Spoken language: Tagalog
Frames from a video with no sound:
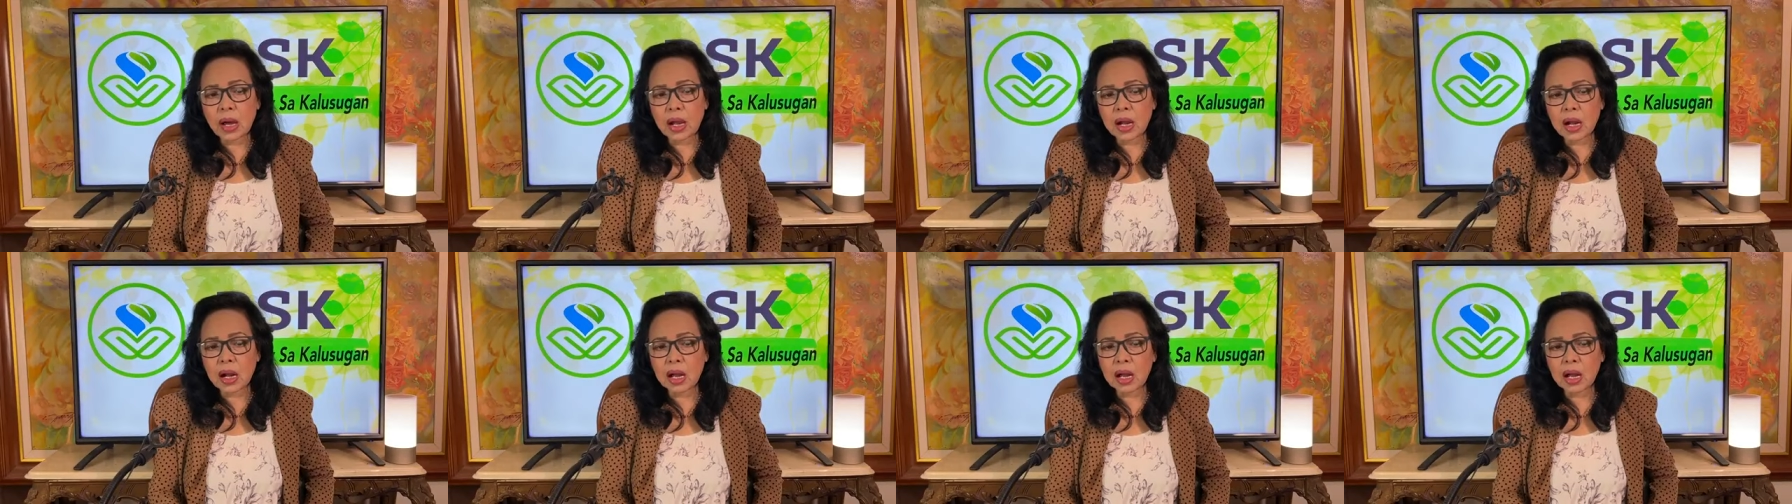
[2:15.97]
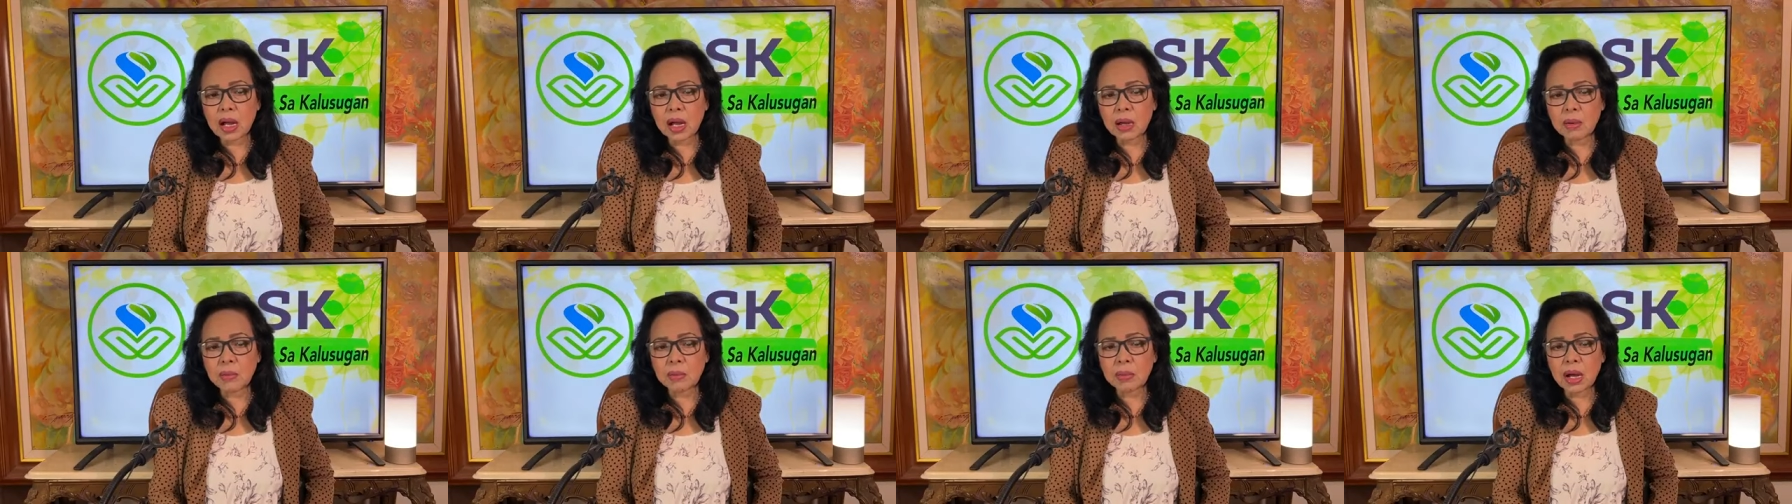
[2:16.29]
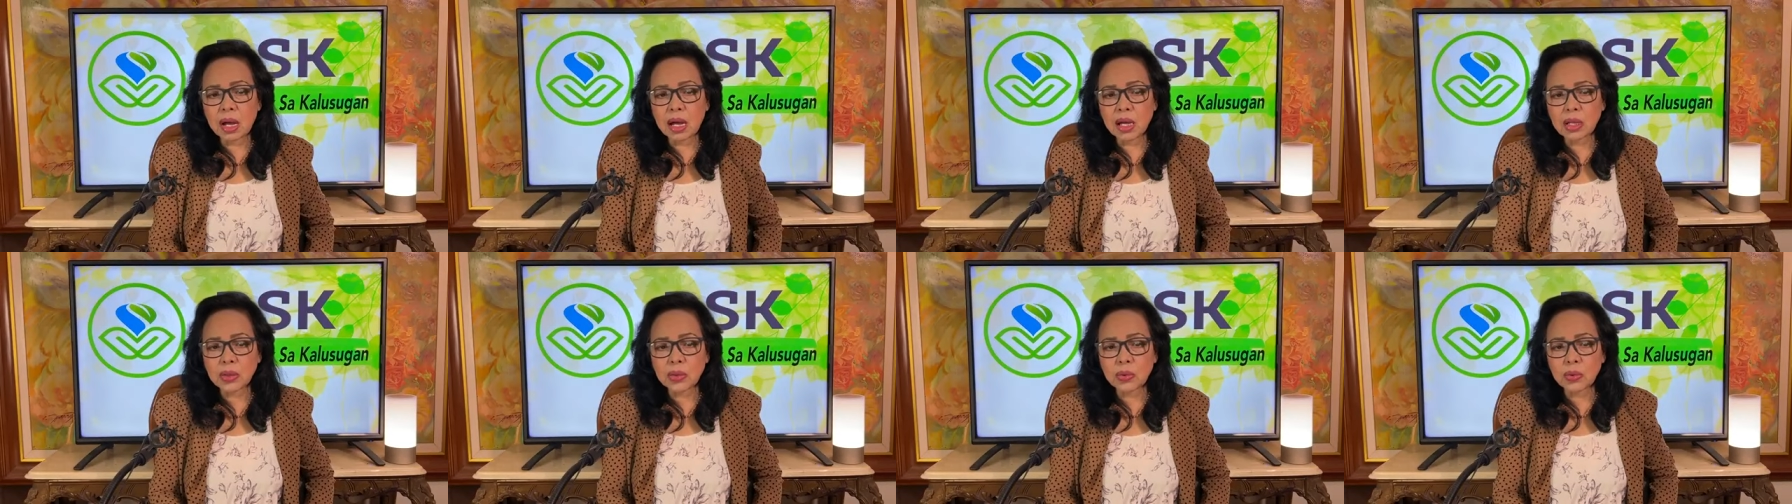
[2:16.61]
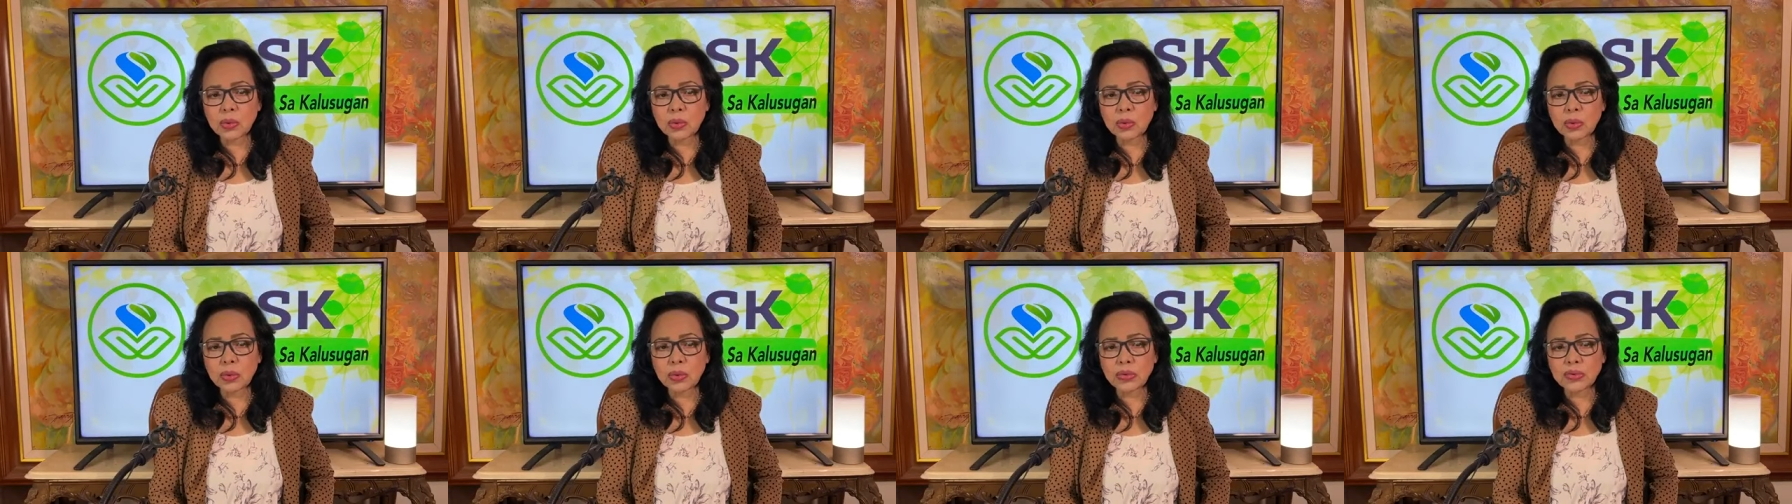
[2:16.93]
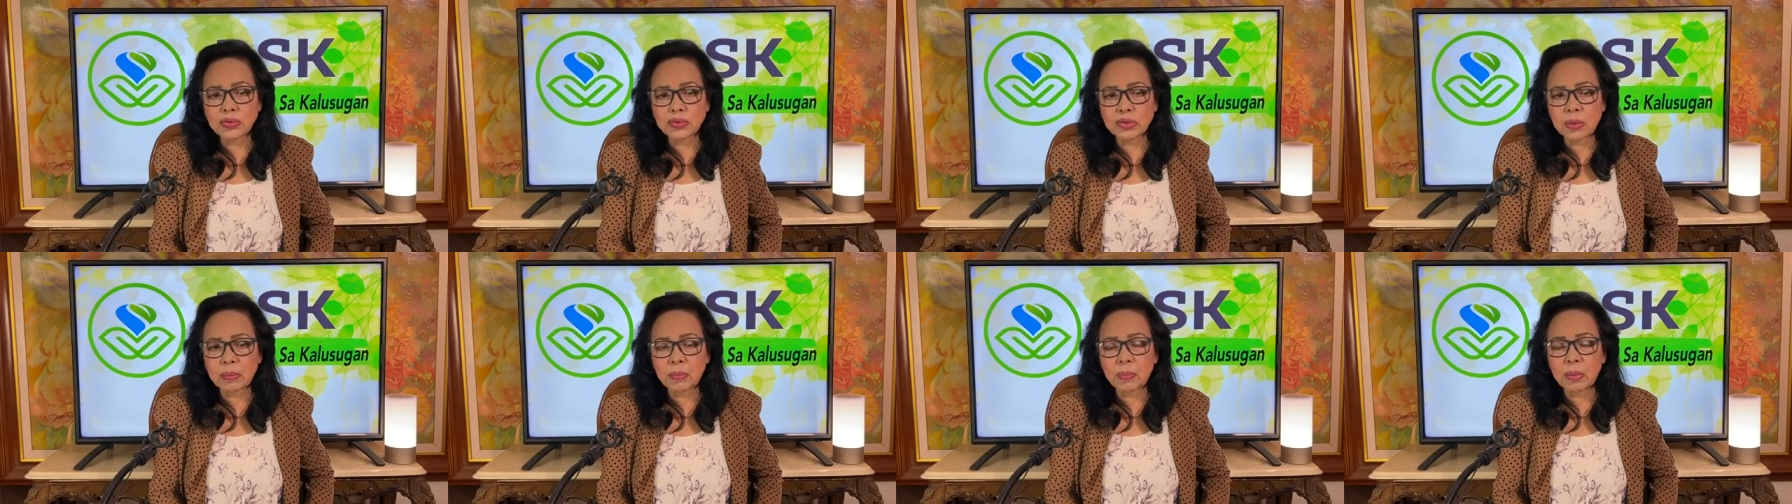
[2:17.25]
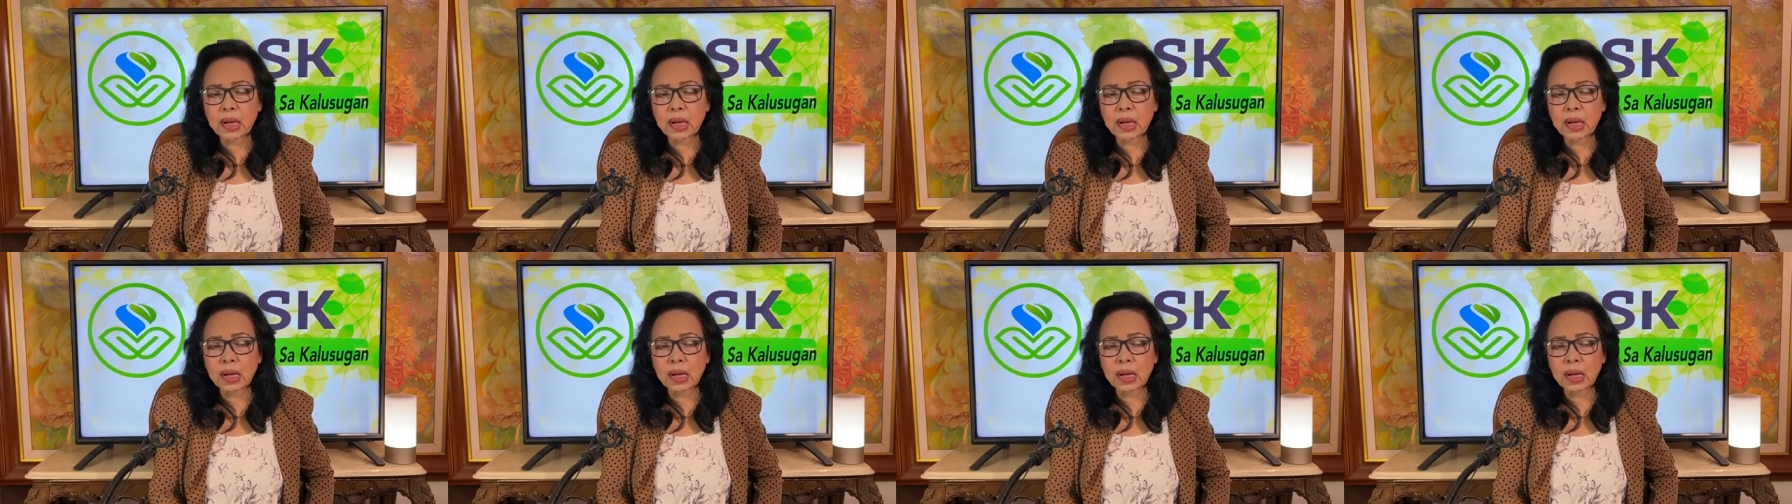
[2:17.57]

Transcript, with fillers: para makatulong sa